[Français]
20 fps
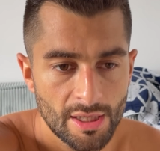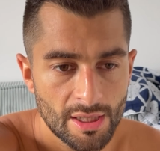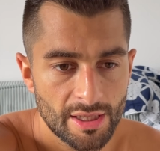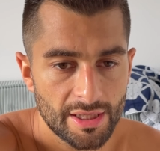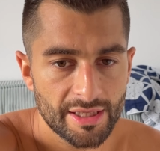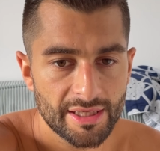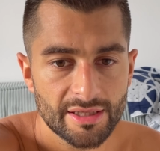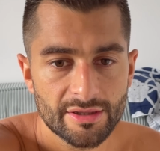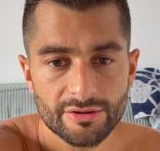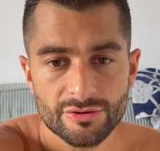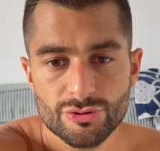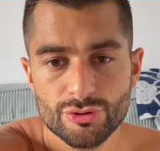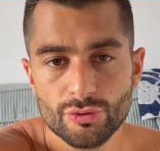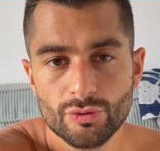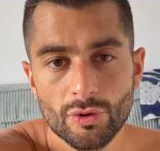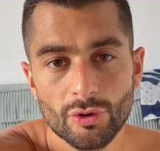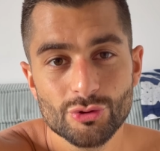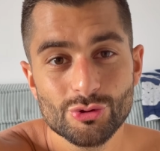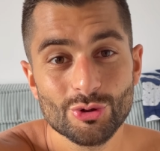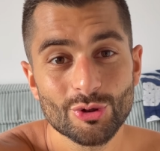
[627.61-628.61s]
Et du coup,
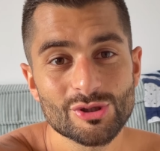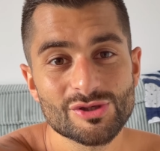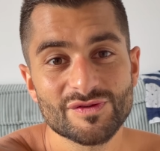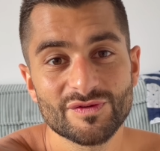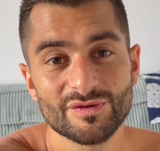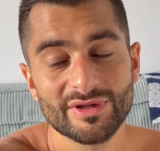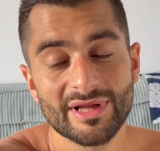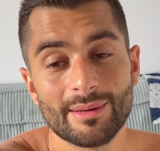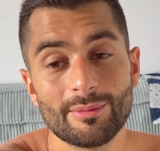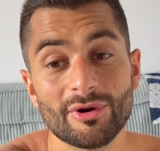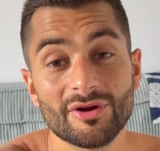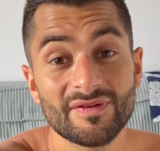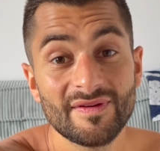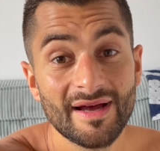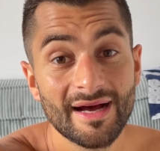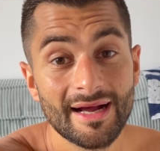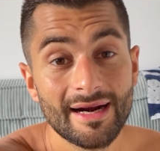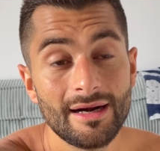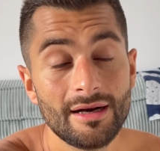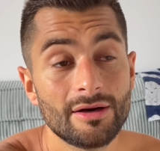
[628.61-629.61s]
endurance
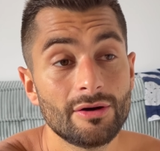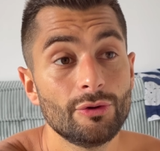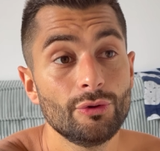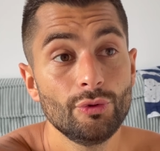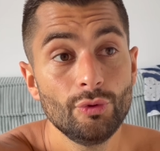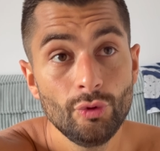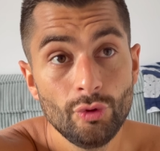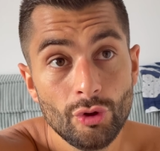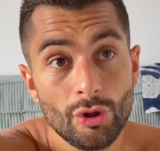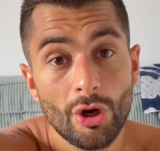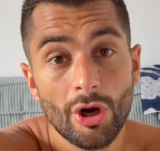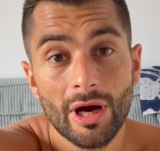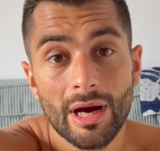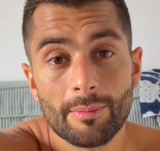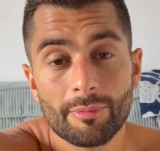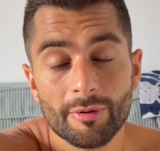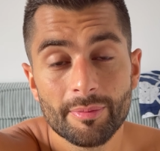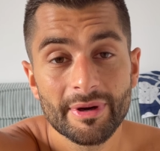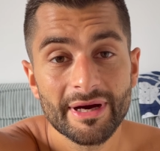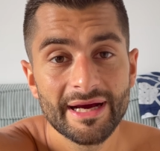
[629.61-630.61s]
fondamentale, une heure à
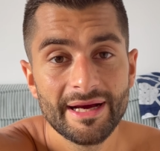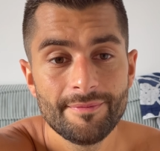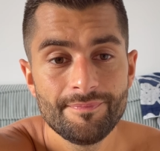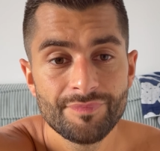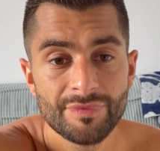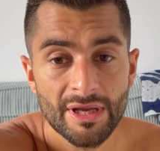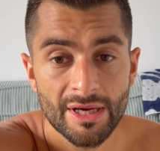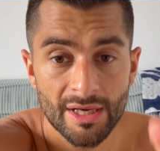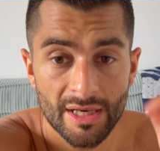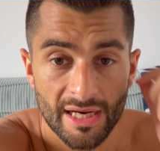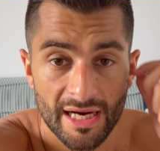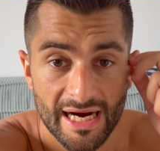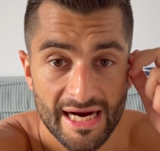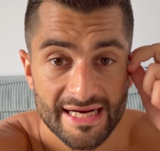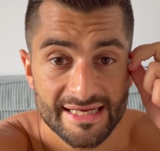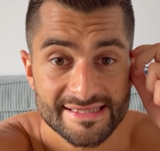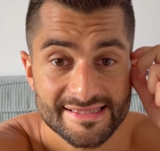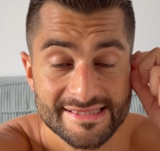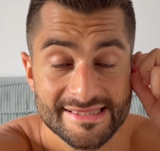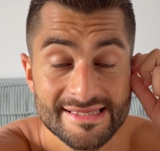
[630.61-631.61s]
peu près, à
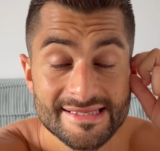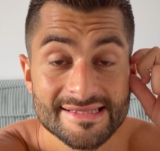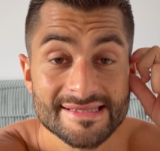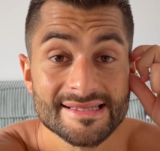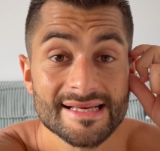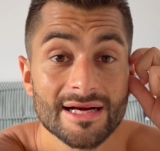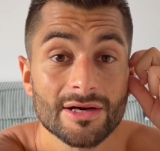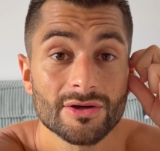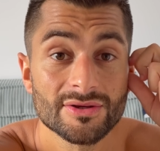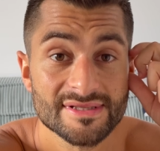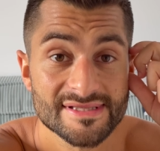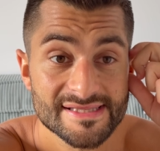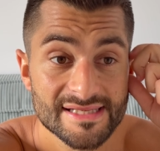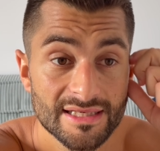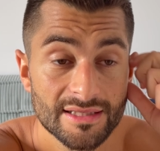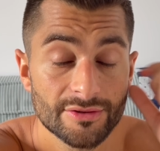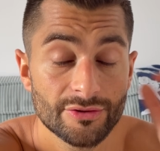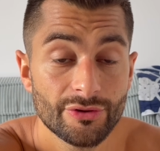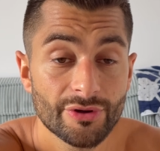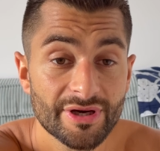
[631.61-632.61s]

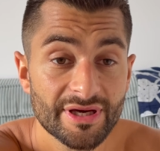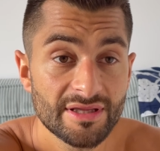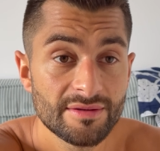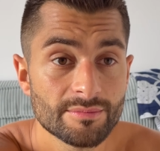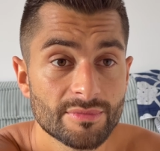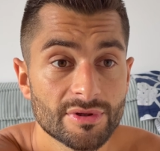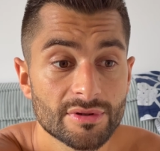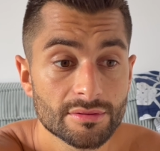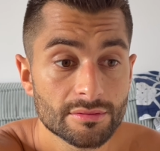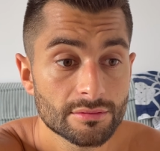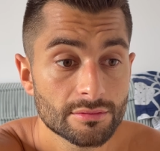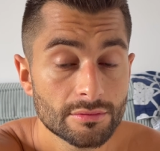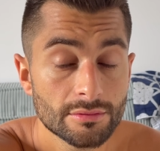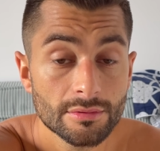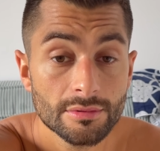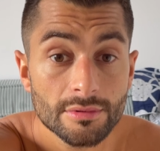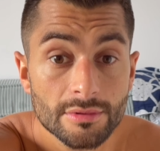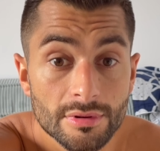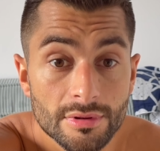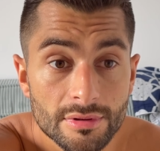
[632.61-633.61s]
6,55 de rythme,
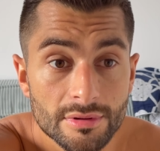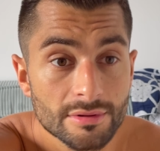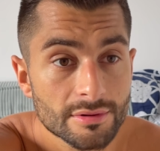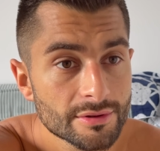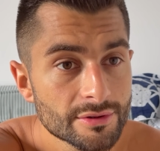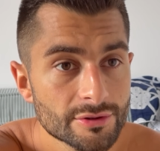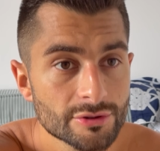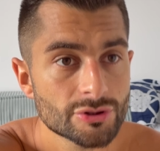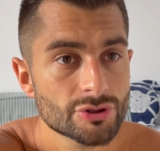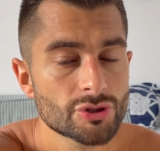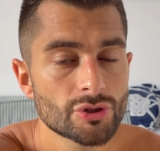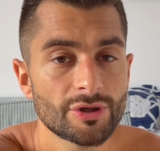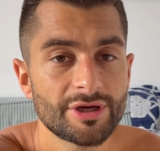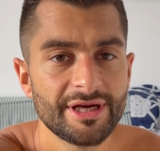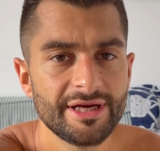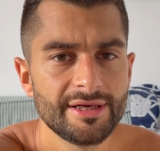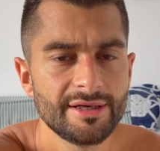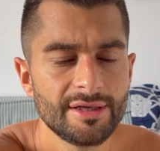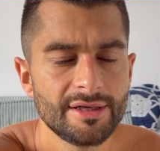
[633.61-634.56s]
donc choqué.